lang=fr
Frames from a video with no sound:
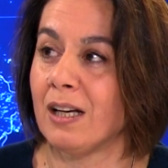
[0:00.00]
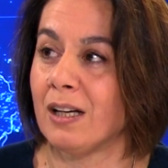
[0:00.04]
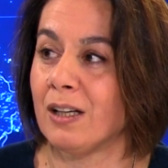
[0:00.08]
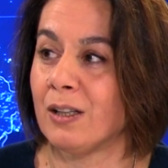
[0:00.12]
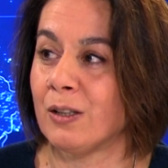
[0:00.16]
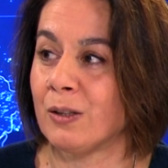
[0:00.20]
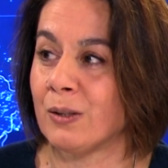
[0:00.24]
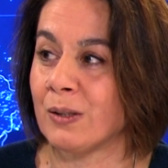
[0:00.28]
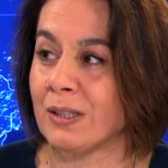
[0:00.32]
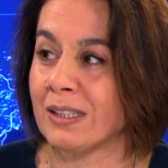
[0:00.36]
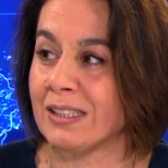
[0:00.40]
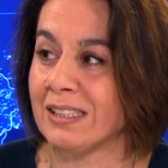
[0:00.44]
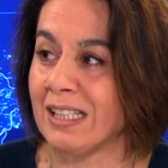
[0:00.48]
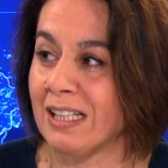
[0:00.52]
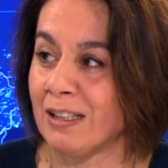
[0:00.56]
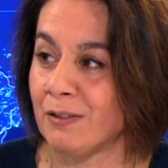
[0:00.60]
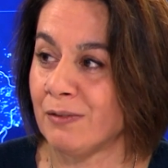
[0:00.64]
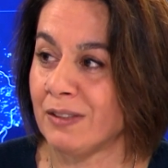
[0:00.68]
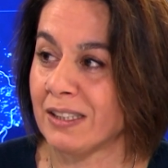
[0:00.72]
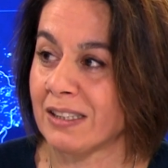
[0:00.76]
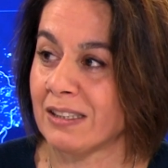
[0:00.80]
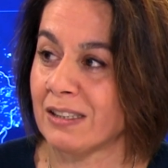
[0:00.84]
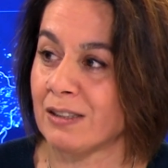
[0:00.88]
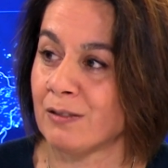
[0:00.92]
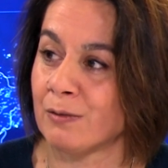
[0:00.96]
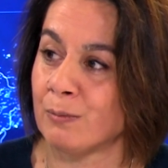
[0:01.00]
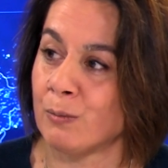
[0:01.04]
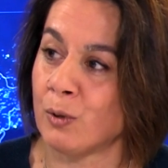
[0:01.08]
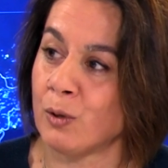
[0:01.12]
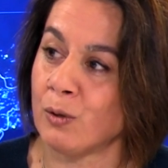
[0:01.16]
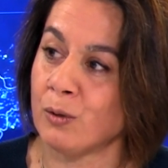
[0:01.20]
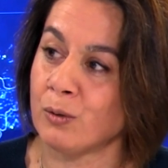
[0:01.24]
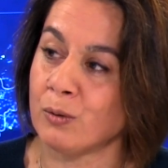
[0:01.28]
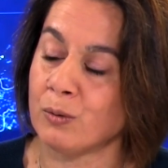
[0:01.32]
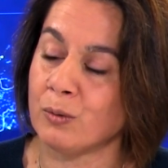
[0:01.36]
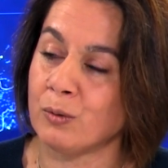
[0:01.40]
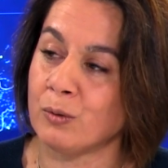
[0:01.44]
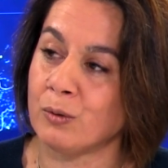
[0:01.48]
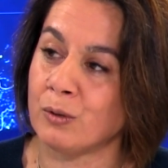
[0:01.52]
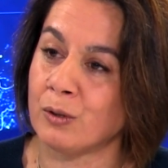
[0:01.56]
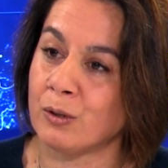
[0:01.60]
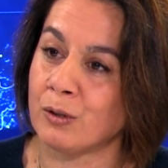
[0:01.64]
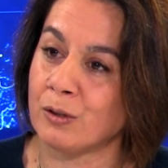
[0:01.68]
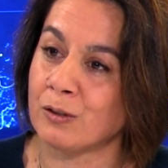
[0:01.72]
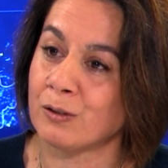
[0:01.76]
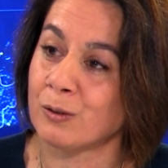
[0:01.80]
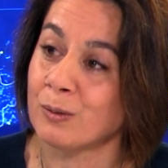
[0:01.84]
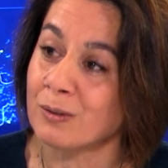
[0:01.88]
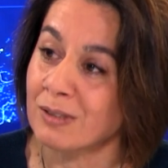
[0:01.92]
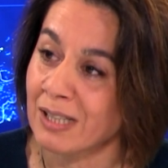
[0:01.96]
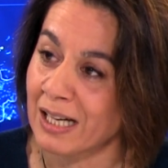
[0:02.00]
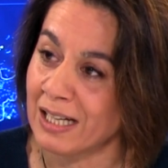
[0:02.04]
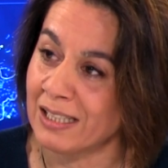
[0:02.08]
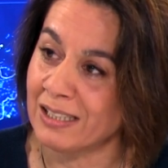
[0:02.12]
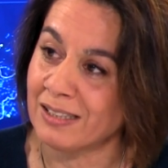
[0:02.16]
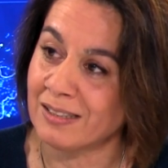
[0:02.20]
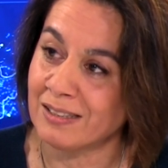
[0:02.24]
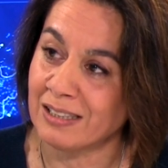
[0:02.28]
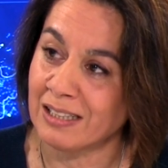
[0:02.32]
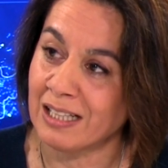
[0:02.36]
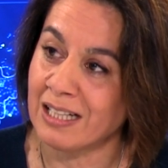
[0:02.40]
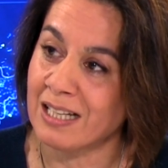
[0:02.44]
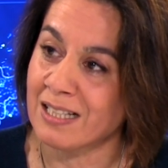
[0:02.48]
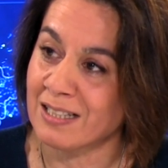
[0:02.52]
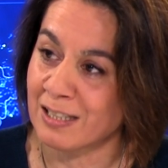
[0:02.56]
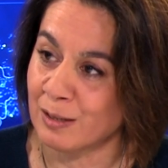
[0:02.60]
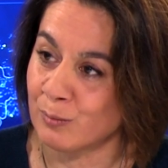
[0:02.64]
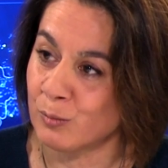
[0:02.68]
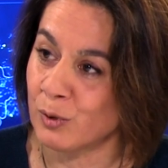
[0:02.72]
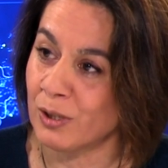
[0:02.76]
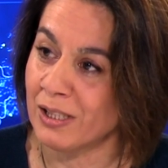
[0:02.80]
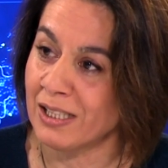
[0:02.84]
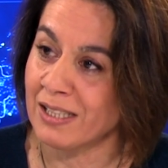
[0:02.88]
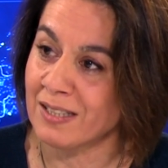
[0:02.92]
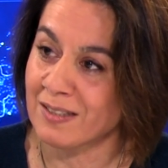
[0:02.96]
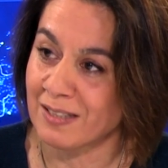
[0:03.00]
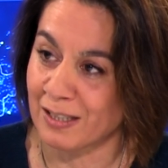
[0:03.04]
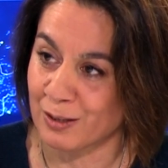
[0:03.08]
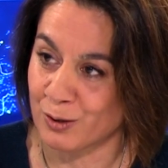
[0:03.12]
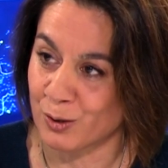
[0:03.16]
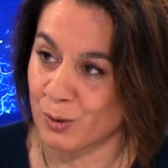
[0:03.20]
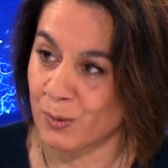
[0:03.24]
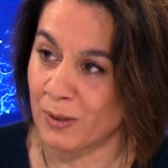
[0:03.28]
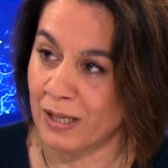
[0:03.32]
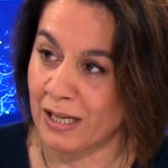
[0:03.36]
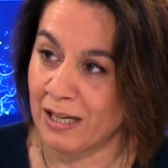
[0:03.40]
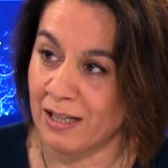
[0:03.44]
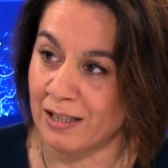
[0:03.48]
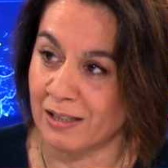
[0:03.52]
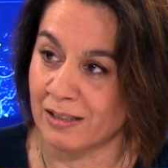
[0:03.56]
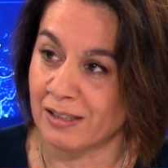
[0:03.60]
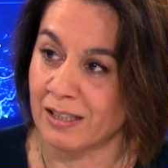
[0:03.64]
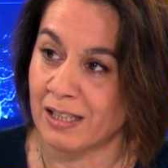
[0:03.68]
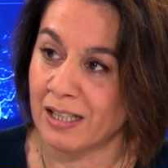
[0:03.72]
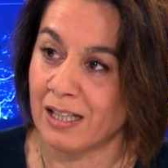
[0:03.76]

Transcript: il y a effectivement une centralité de la symbolique sexuelle